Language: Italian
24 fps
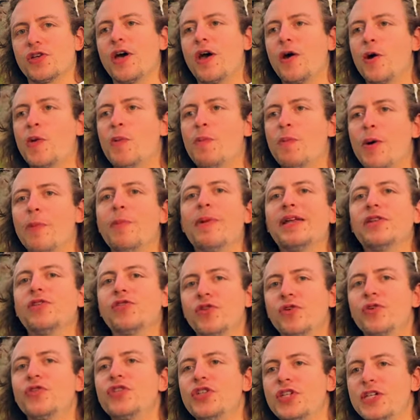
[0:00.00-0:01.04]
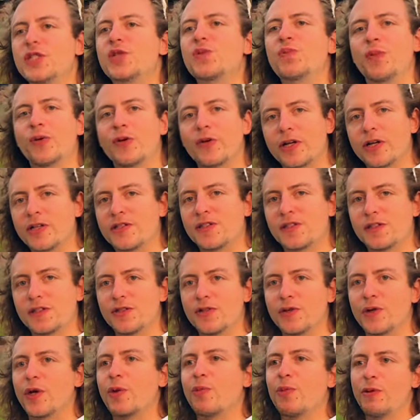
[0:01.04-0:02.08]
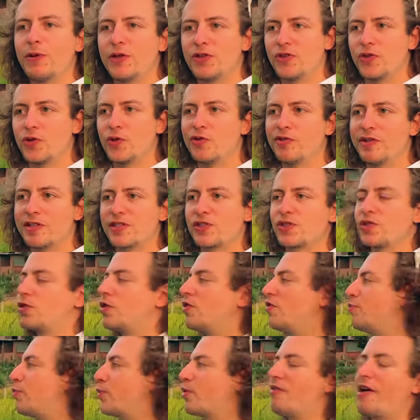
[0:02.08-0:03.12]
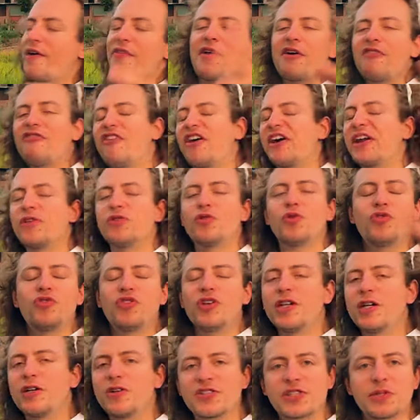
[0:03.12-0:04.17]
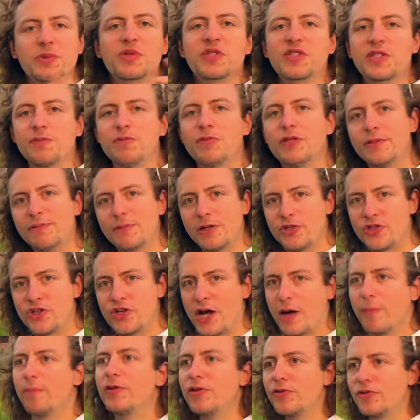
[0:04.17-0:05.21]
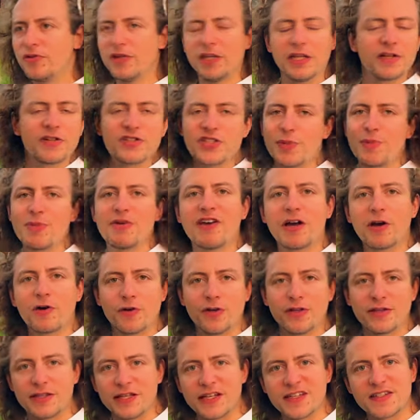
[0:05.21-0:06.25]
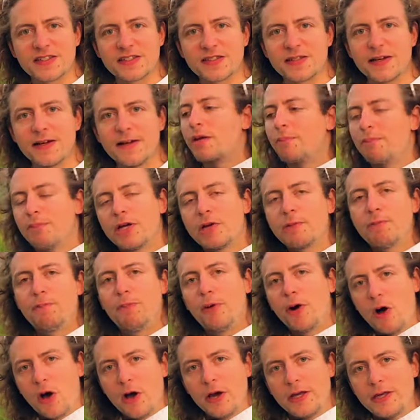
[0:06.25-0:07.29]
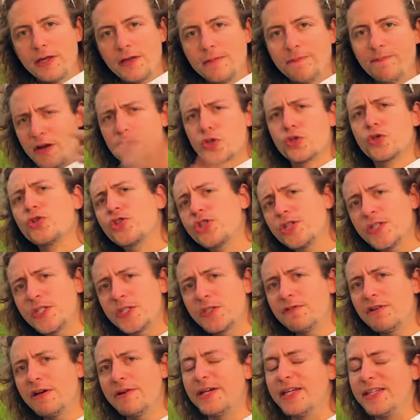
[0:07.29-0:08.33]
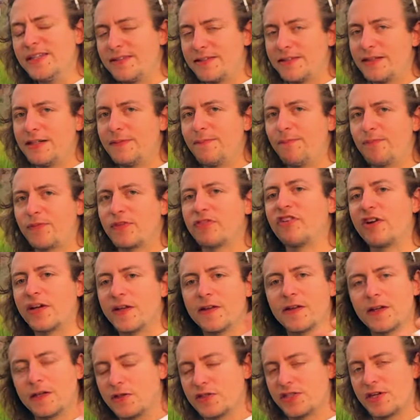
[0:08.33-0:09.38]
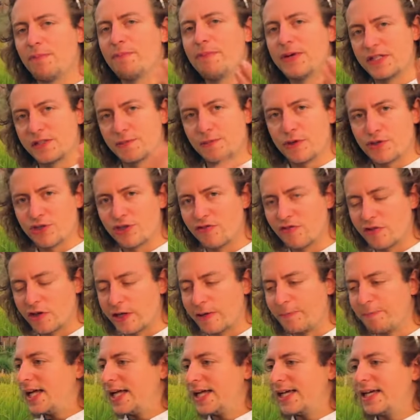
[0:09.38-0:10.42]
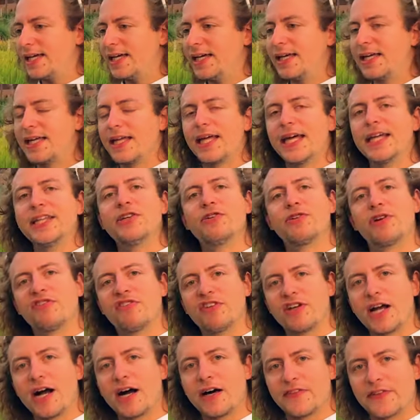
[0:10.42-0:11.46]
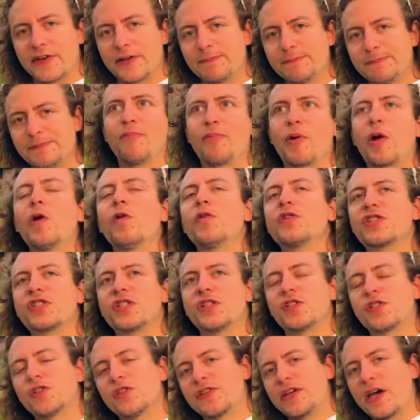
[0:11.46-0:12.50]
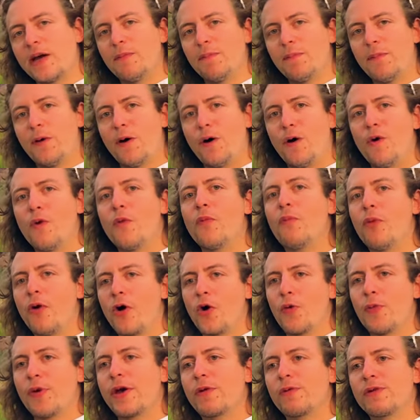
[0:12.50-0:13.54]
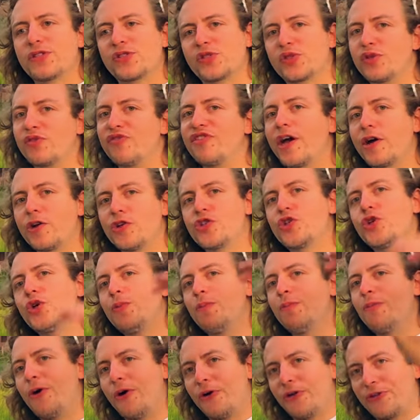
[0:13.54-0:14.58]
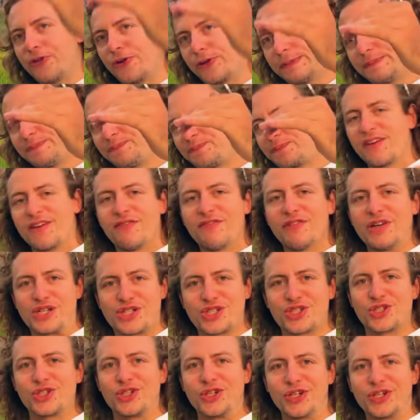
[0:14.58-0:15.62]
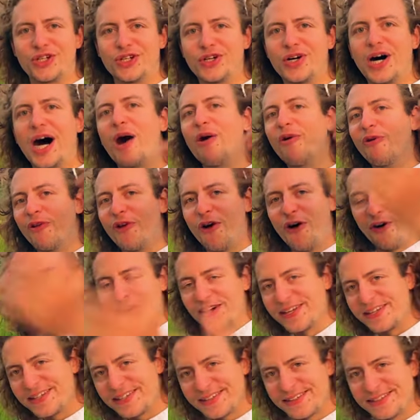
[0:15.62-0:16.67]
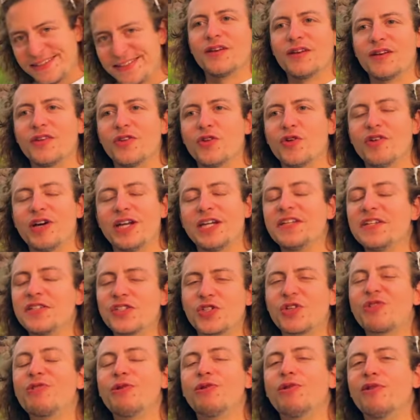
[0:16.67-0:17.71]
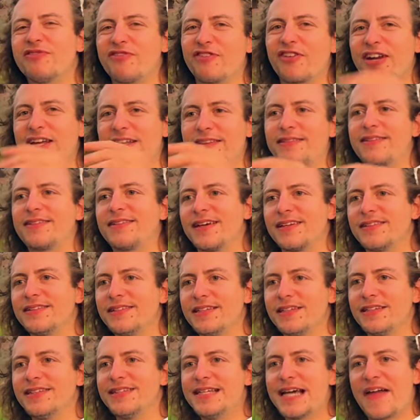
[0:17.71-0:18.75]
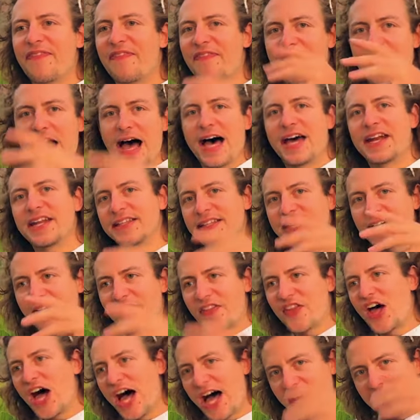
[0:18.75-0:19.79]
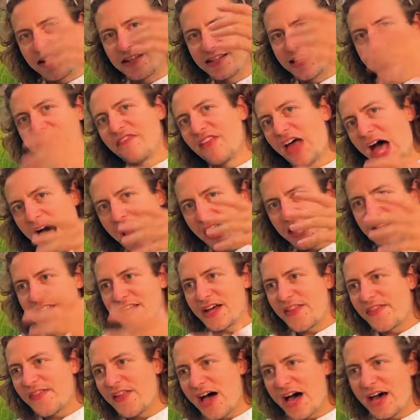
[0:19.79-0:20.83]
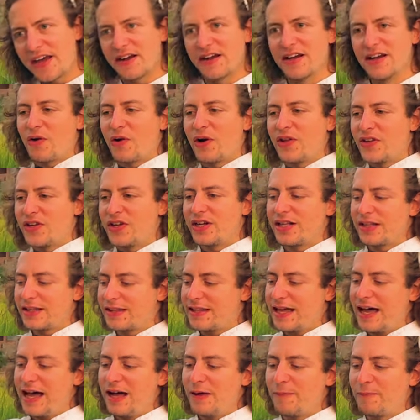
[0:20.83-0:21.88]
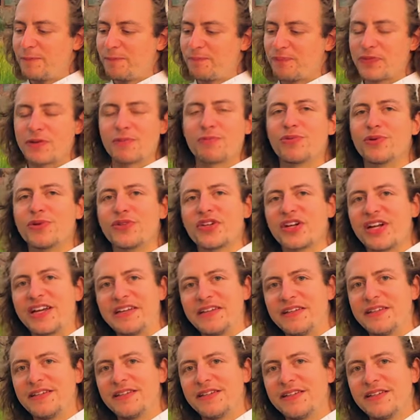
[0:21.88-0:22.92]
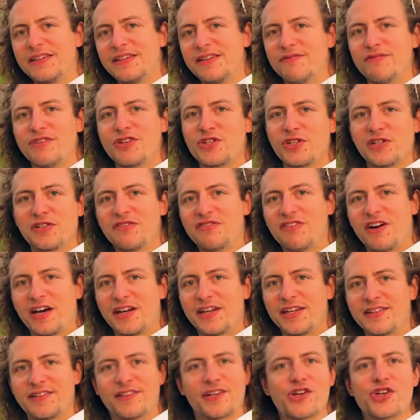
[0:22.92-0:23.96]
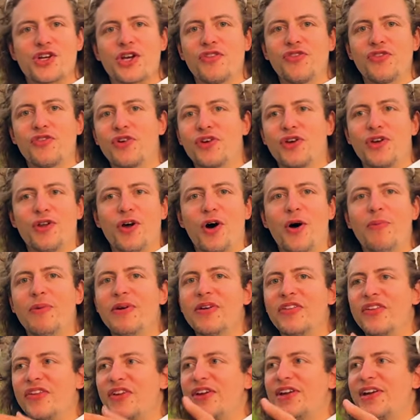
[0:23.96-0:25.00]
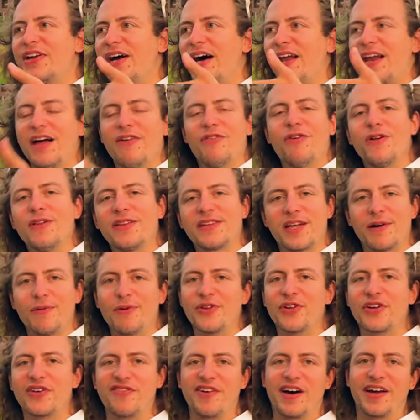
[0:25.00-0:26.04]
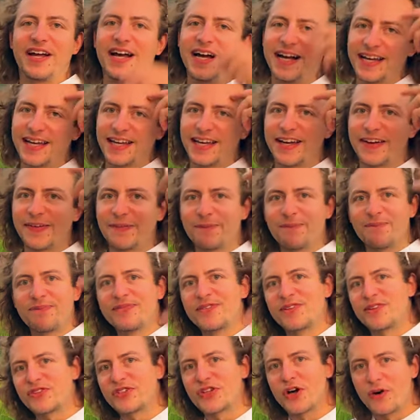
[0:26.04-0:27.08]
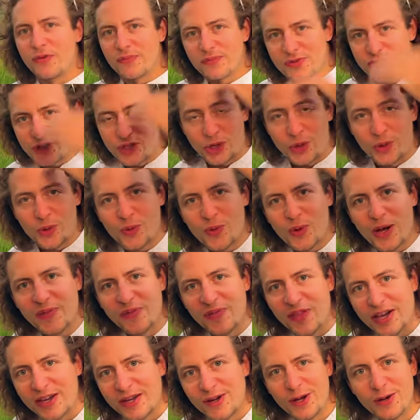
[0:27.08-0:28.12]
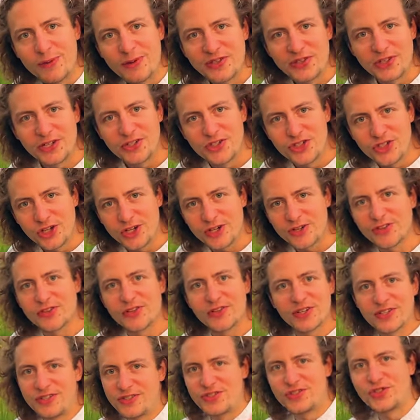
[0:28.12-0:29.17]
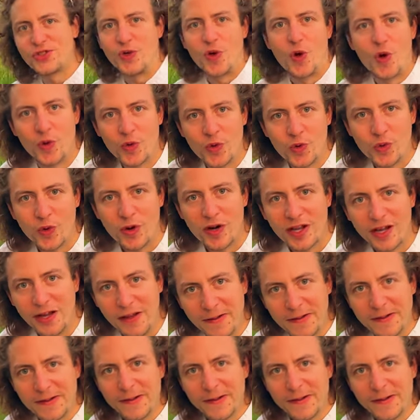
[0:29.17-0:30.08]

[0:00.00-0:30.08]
è un momento di esplorazione, un momento dove sto provando a fare tutte le cose possibili e immaginabili, tutte le cose che mi vengono in testa, per poi successivamente fare delle cose ben specifiche. E, ed è una figata, però allo stesso tempo un po' come questo viaggio in moto verso Aonoi, dove all'inizio avevo fretta di, di andare, di andare, di andare, di andare, quando in realtà potrei invece di fare 300 km alla volta potrei fare anche, non so, 50 km al giorno che sono nulla.